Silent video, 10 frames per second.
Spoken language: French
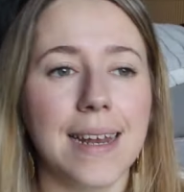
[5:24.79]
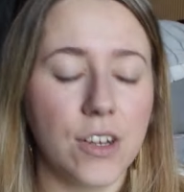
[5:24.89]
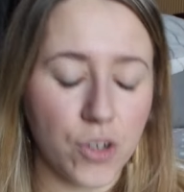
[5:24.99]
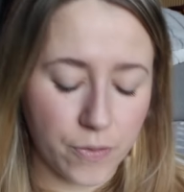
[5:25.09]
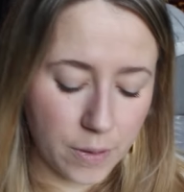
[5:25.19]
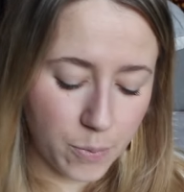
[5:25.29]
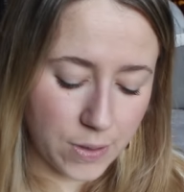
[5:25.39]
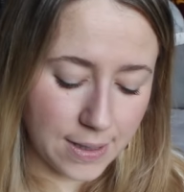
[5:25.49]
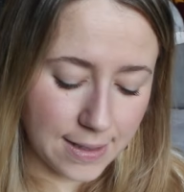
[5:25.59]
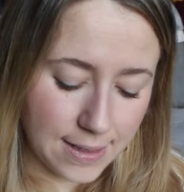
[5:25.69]
Et là je fais une
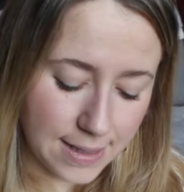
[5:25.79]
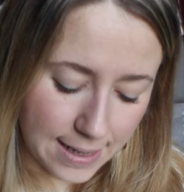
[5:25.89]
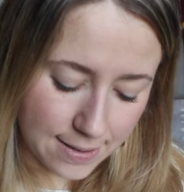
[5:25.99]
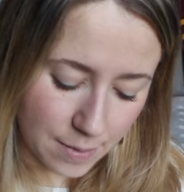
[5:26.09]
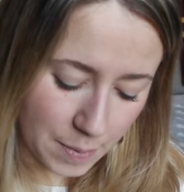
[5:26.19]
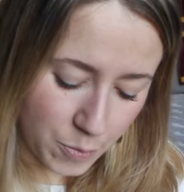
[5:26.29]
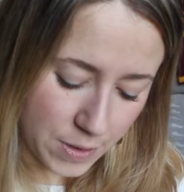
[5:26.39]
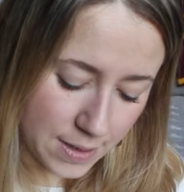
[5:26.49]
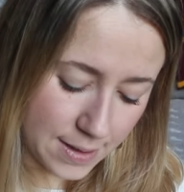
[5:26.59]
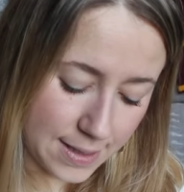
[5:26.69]
petite dédicace à ma
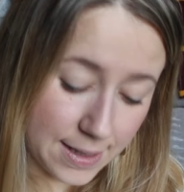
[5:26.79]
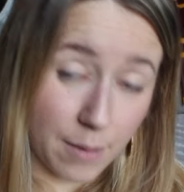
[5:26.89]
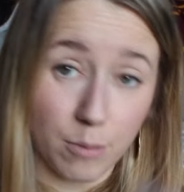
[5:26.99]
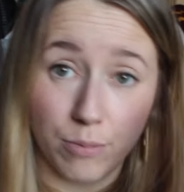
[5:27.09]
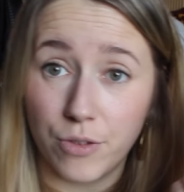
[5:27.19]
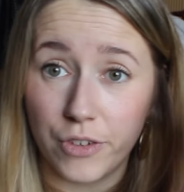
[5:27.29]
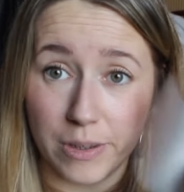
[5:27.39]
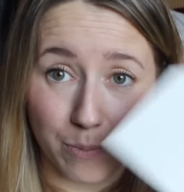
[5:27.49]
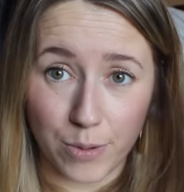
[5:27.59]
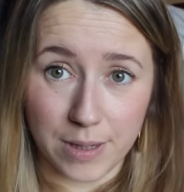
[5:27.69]
petite Nina, en plus j'ai un
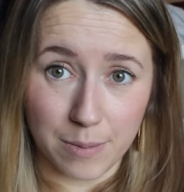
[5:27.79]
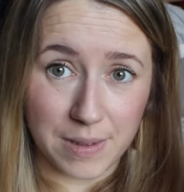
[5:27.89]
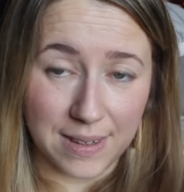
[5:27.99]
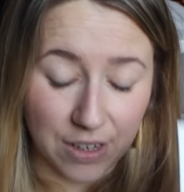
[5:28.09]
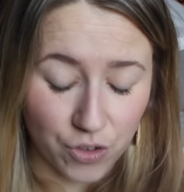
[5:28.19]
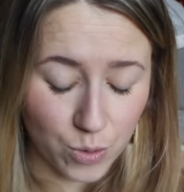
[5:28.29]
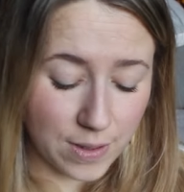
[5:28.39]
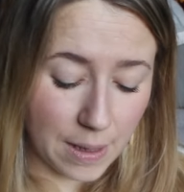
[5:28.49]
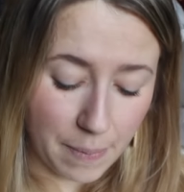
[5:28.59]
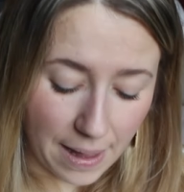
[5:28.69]
petit message de
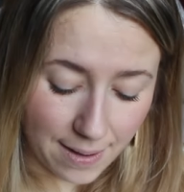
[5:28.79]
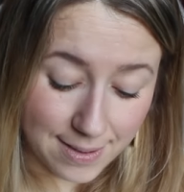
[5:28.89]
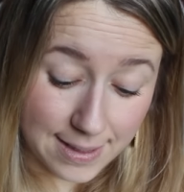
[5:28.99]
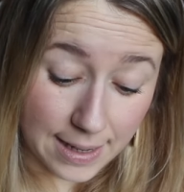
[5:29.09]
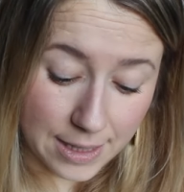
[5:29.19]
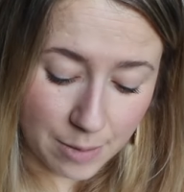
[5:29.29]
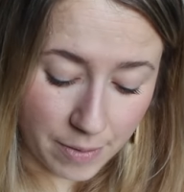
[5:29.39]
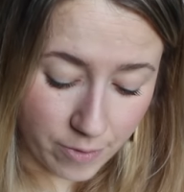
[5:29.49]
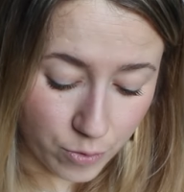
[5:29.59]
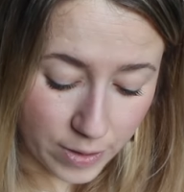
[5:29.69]
sa part, c'est elle qui
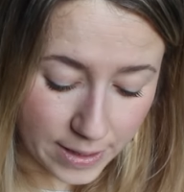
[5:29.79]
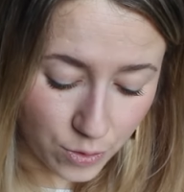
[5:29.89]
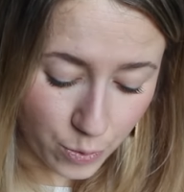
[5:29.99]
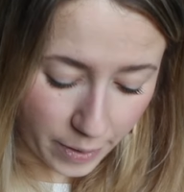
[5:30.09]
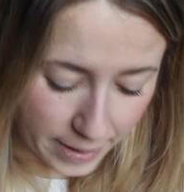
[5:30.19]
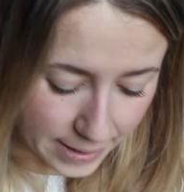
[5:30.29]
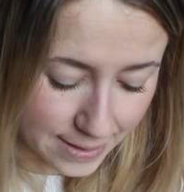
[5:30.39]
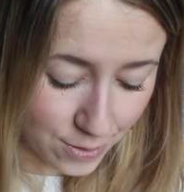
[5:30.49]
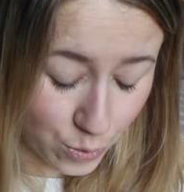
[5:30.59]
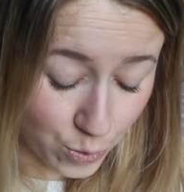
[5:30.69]
m'avait envoyé ce,
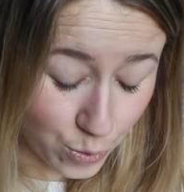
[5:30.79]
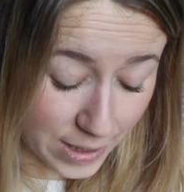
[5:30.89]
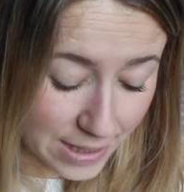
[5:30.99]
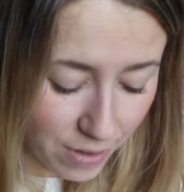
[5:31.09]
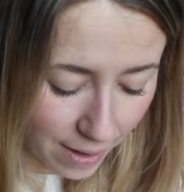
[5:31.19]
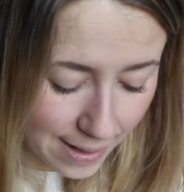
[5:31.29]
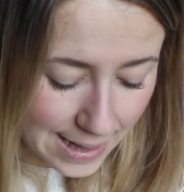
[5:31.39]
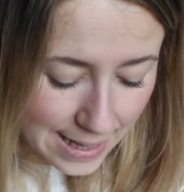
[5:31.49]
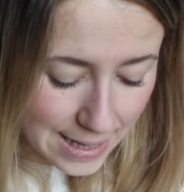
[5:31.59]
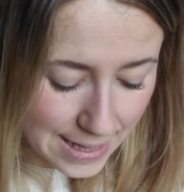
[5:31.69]
ce, livre
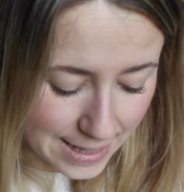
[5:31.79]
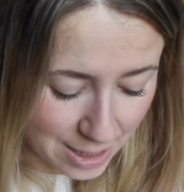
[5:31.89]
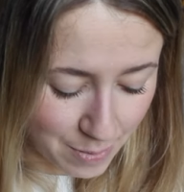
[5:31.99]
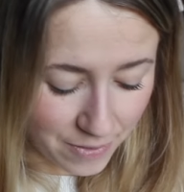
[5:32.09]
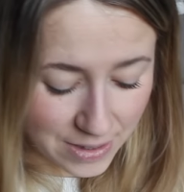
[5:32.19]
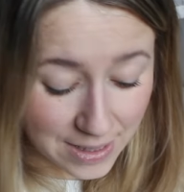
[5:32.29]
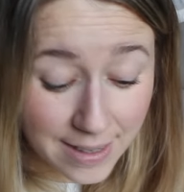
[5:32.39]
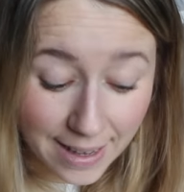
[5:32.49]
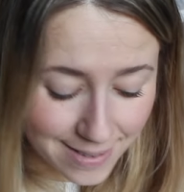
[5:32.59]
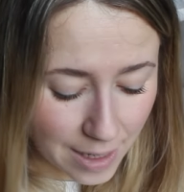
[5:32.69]
et qui m'avait dit il
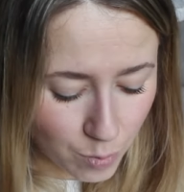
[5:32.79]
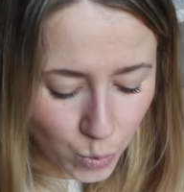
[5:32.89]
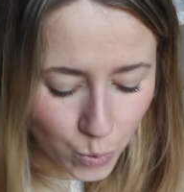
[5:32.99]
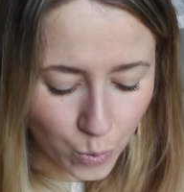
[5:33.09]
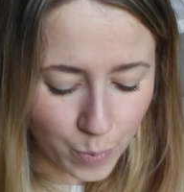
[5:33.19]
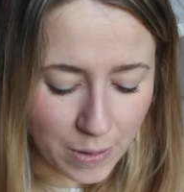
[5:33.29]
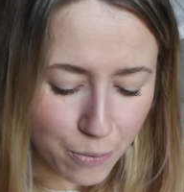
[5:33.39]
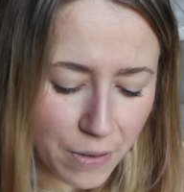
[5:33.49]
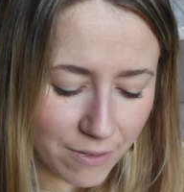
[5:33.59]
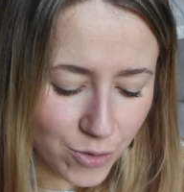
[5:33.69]
y a tellement de mes
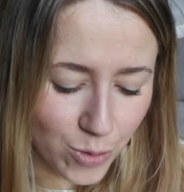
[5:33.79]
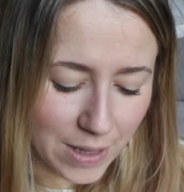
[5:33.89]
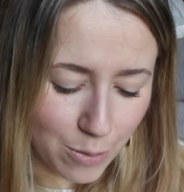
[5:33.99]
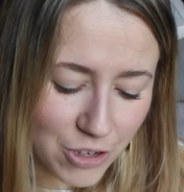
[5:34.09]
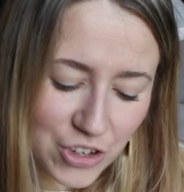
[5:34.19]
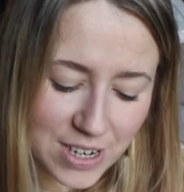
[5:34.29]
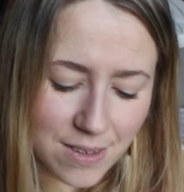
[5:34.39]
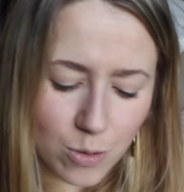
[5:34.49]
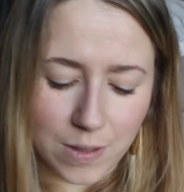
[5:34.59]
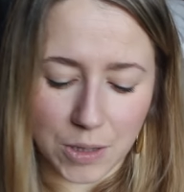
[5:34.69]
faves dans ta
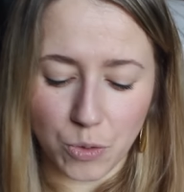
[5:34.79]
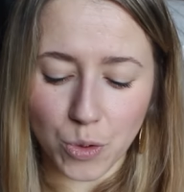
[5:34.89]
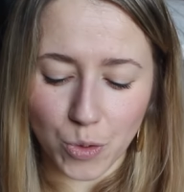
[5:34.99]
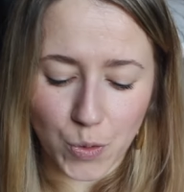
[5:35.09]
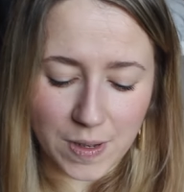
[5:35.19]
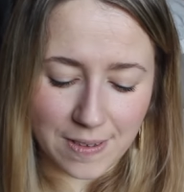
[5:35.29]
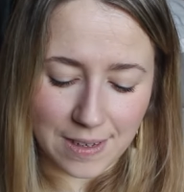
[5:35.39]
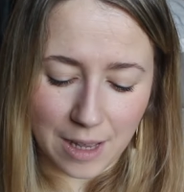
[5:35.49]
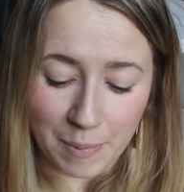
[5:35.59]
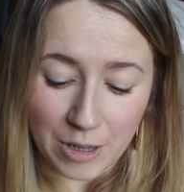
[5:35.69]
wishlist, c'est dur de
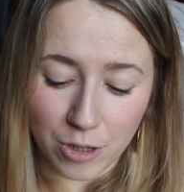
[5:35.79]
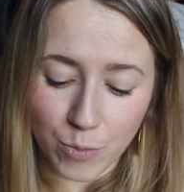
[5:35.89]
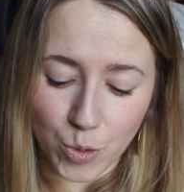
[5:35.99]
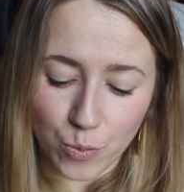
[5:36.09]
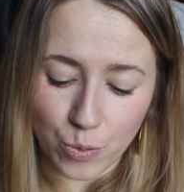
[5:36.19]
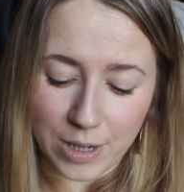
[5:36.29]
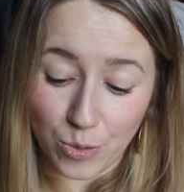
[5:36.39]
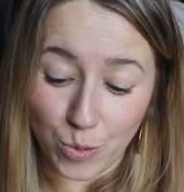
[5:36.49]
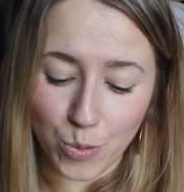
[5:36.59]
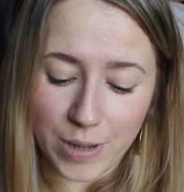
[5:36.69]
choisir, mais comme tu voulais
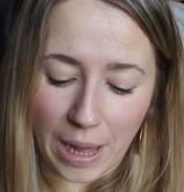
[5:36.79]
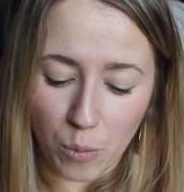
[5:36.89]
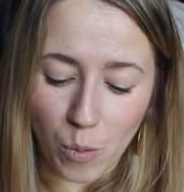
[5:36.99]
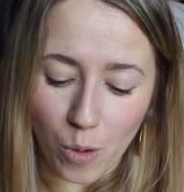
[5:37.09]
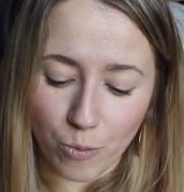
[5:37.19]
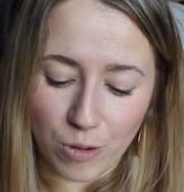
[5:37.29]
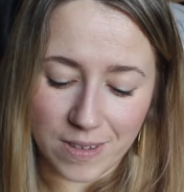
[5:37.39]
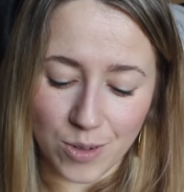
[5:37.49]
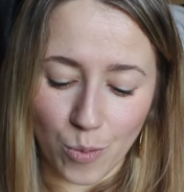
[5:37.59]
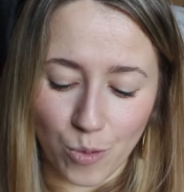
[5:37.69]
du loup-garou, en
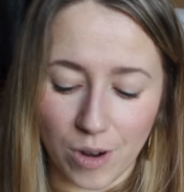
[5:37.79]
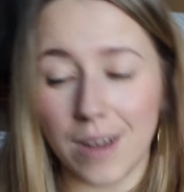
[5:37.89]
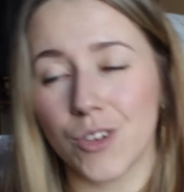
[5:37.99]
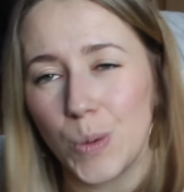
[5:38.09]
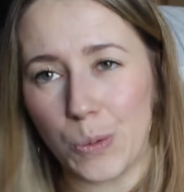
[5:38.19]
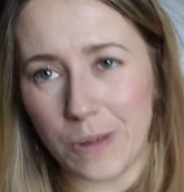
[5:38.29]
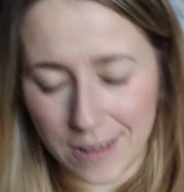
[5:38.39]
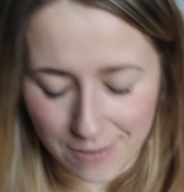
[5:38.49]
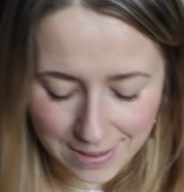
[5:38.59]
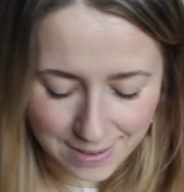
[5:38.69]
voici, en voilà, joyeux
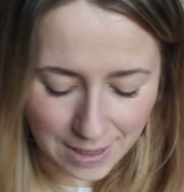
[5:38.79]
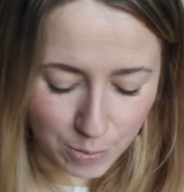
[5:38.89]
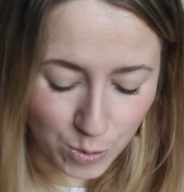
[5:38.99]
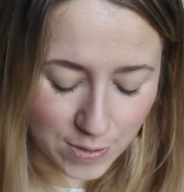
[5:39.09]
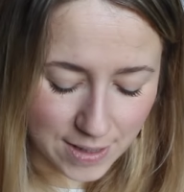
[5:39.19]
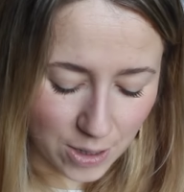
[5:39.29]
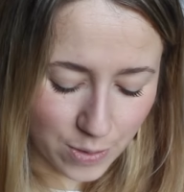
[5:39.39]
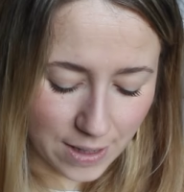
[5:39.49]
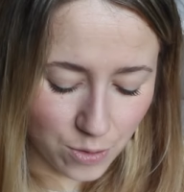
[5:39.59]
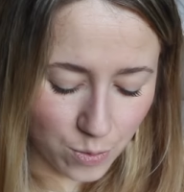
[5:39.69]
anniversaire, parce que c'était à
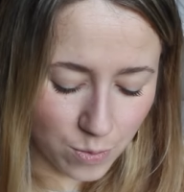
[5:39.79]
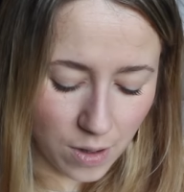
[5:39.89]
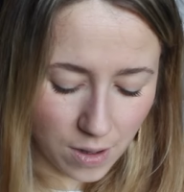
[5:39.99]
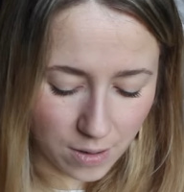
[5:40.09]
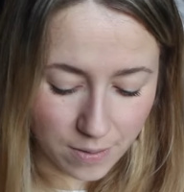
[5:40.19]
l'occasion euh,